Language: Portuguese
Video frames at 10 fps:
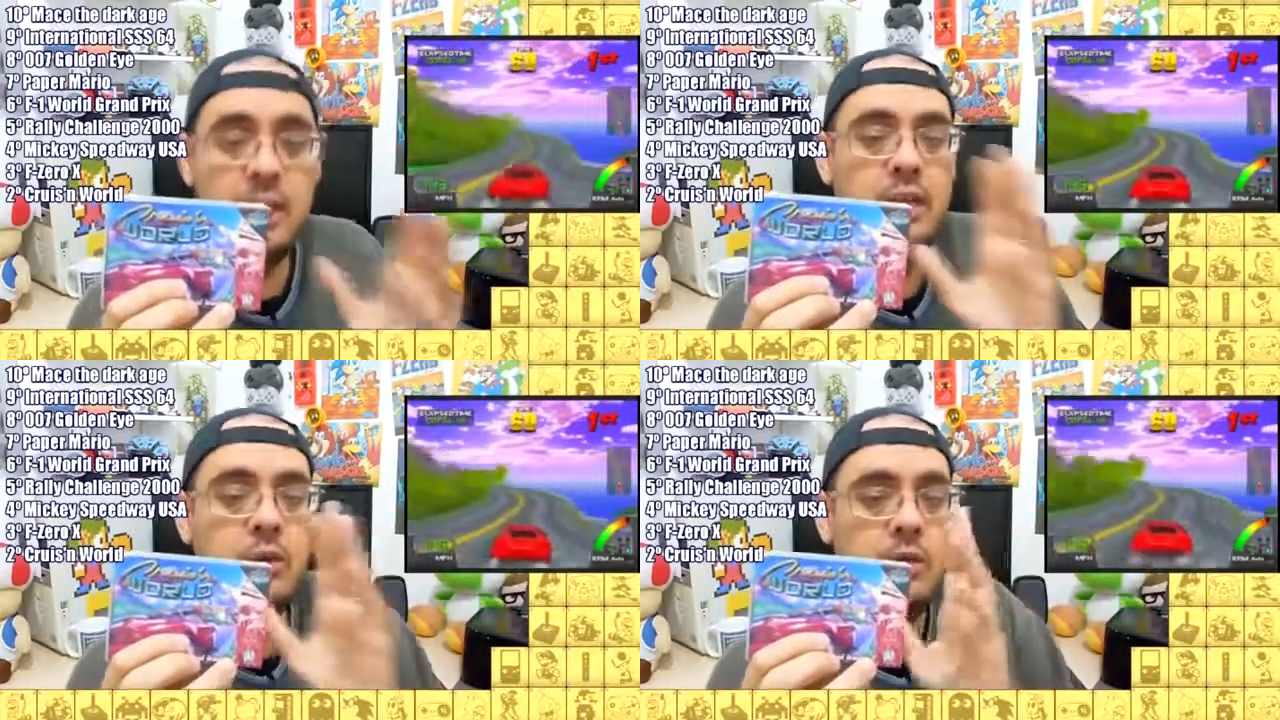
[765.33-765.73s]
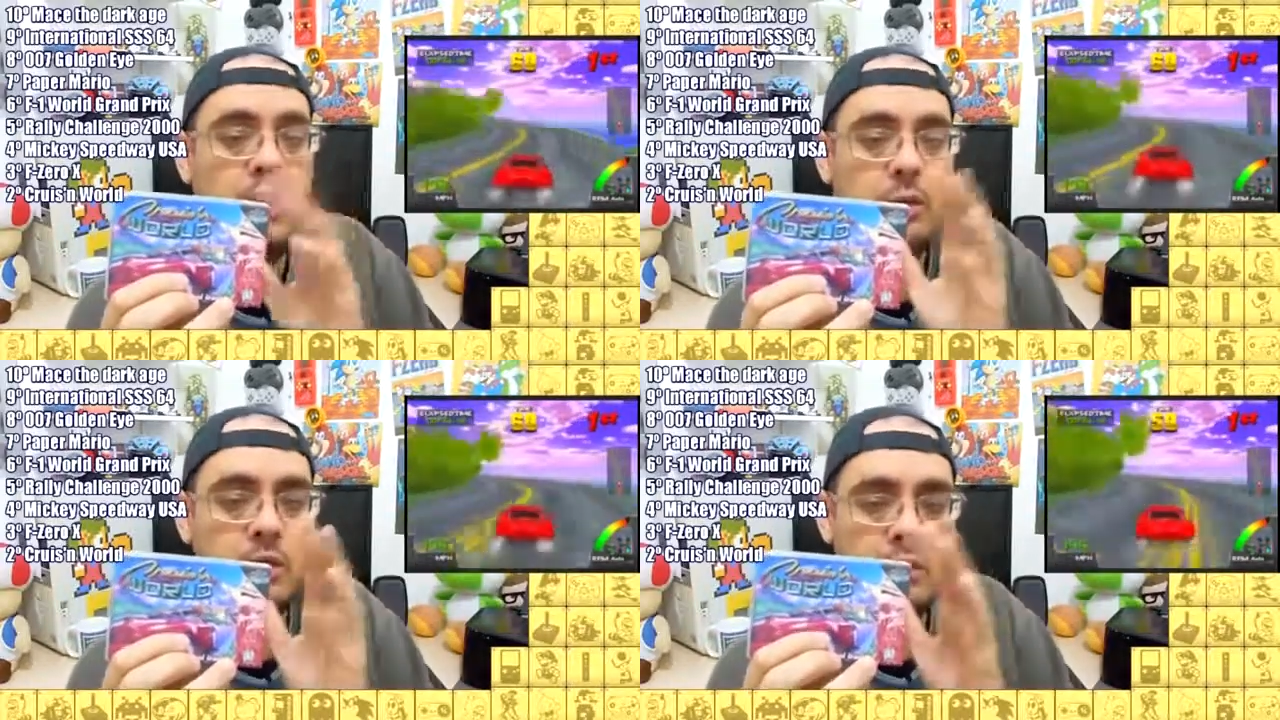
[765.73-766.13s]
E os
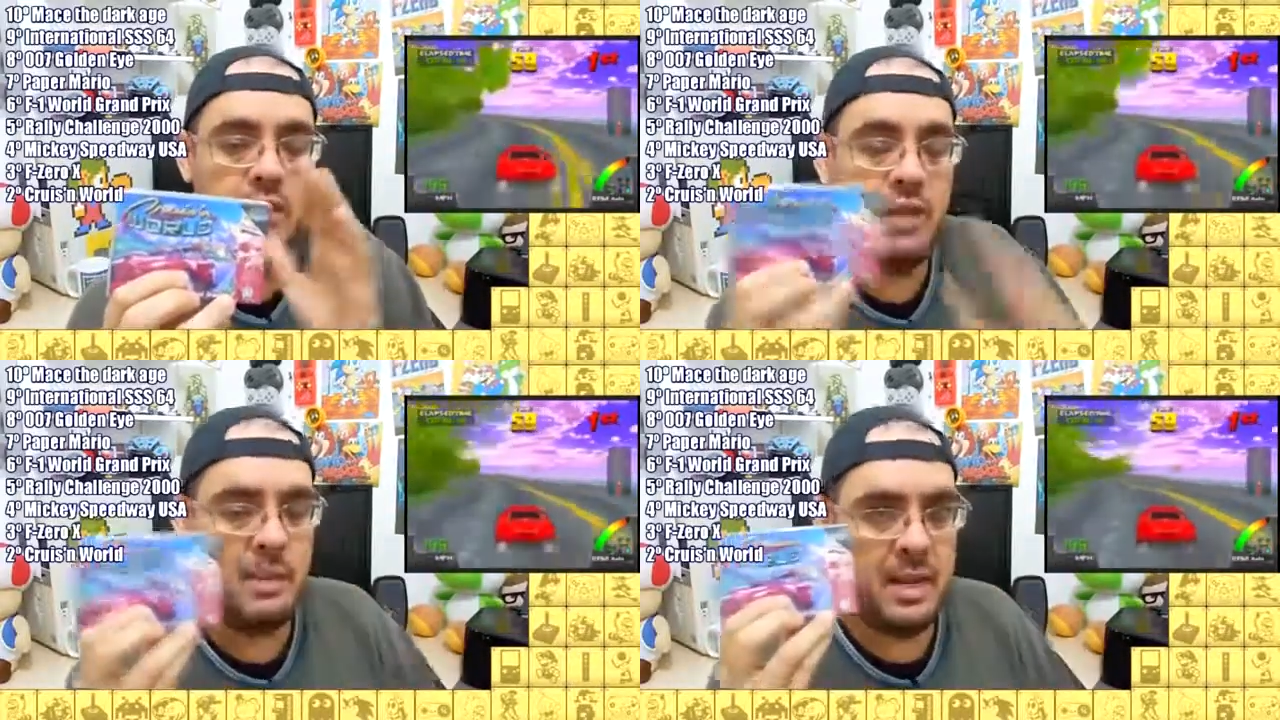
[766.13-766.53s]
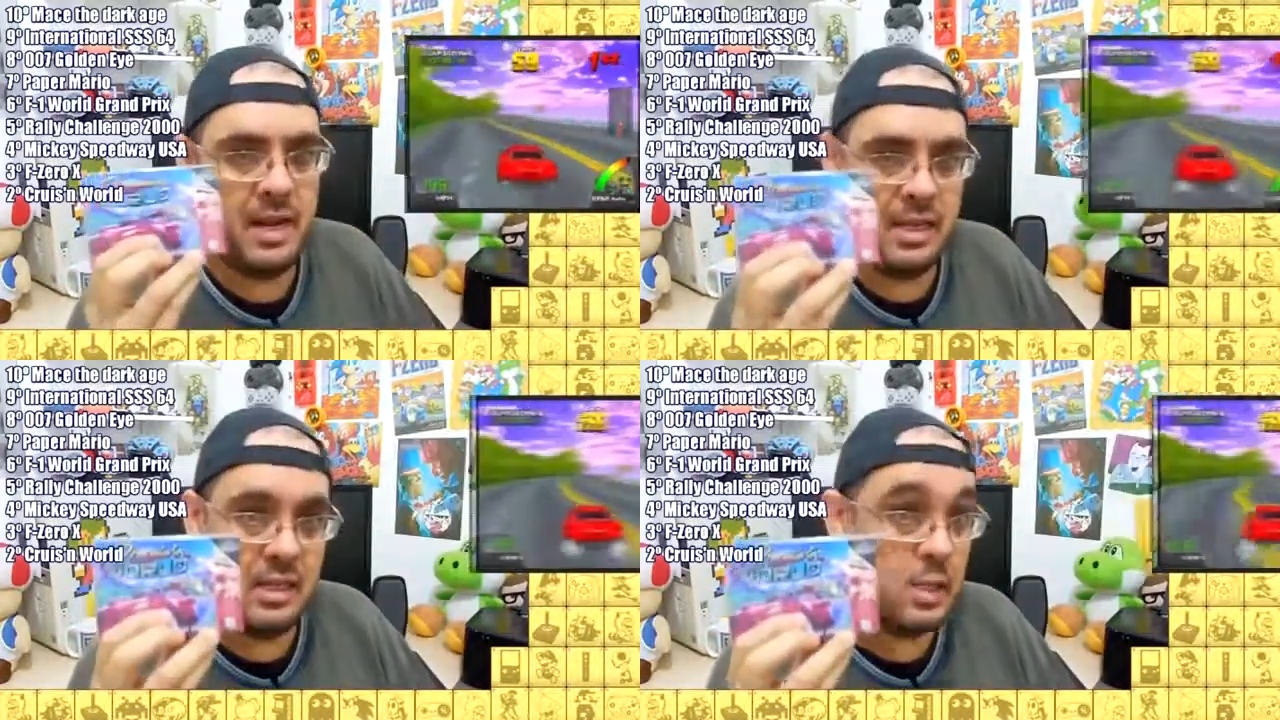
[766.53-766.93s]
carros que você vai liberar
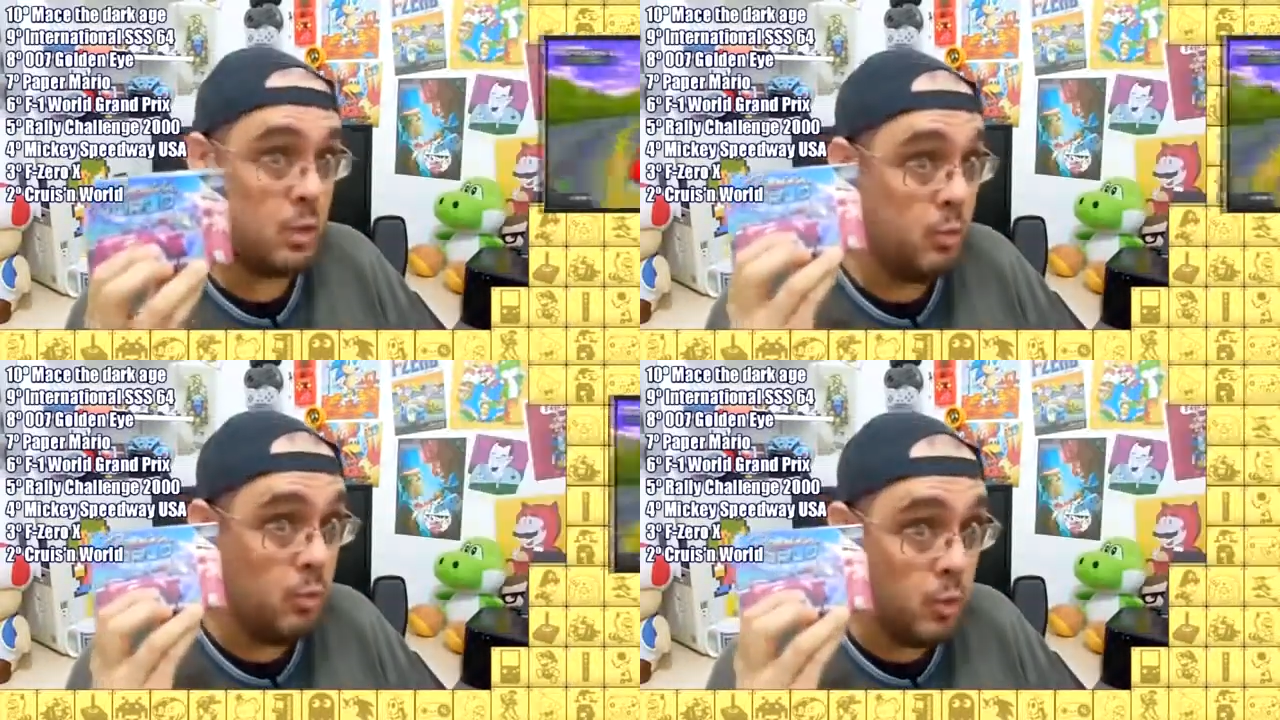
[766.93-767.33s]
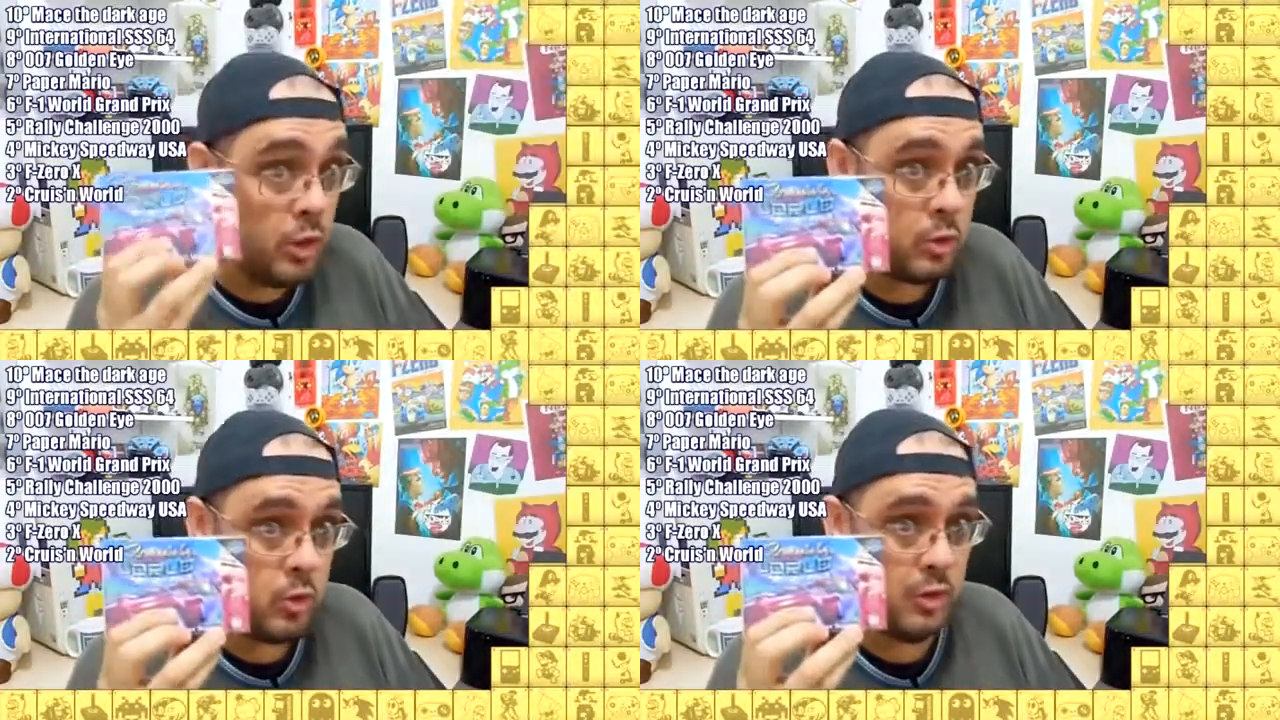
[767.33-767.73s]
aqui, eles são
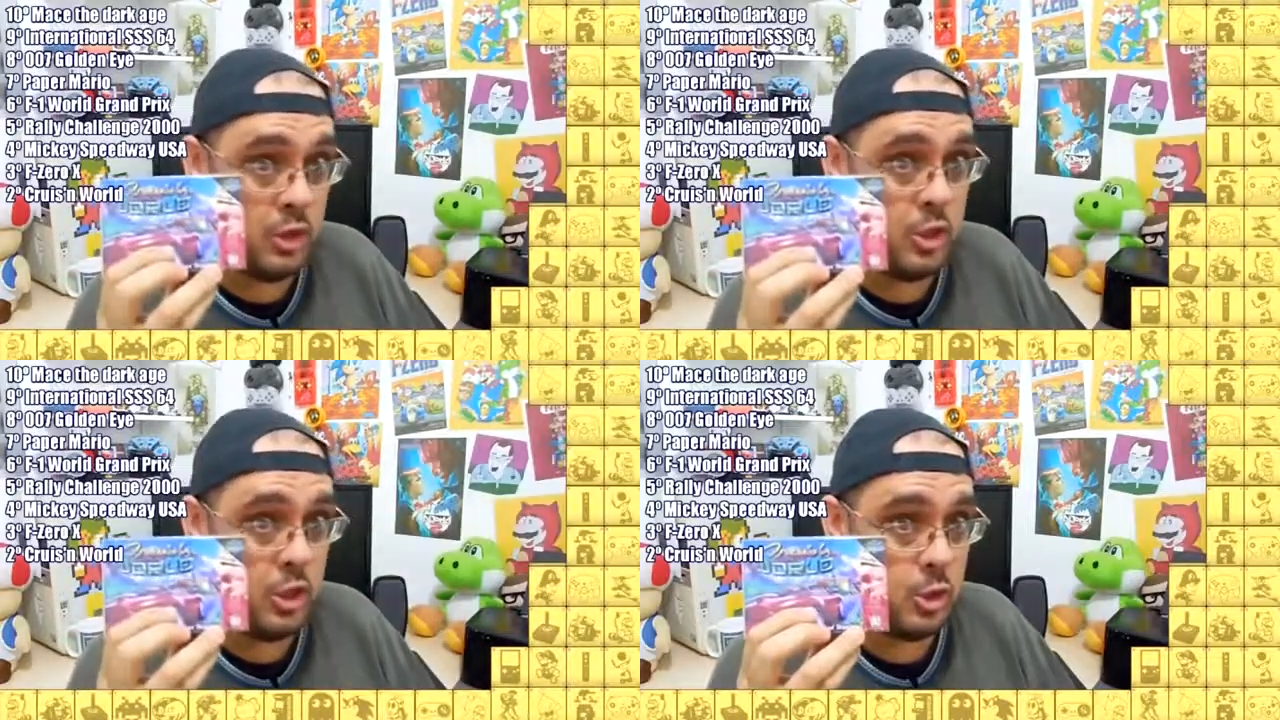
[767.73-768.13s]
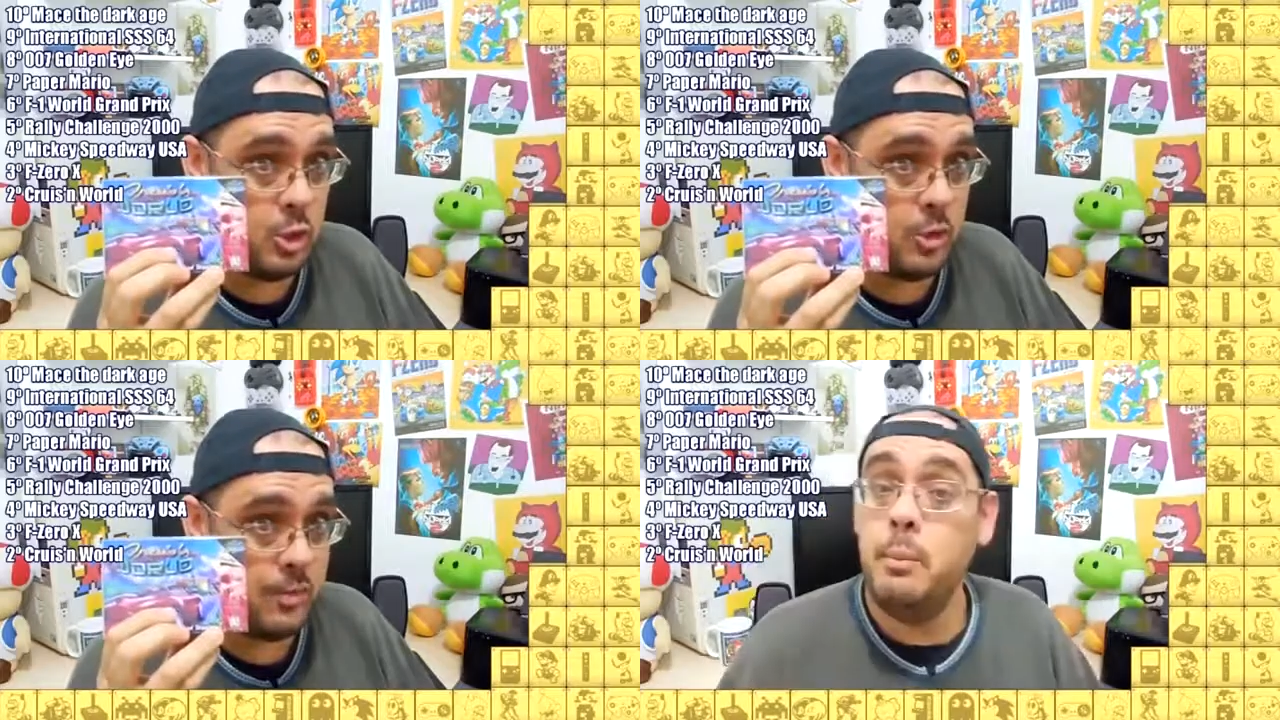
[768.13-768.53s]
muito divertidos.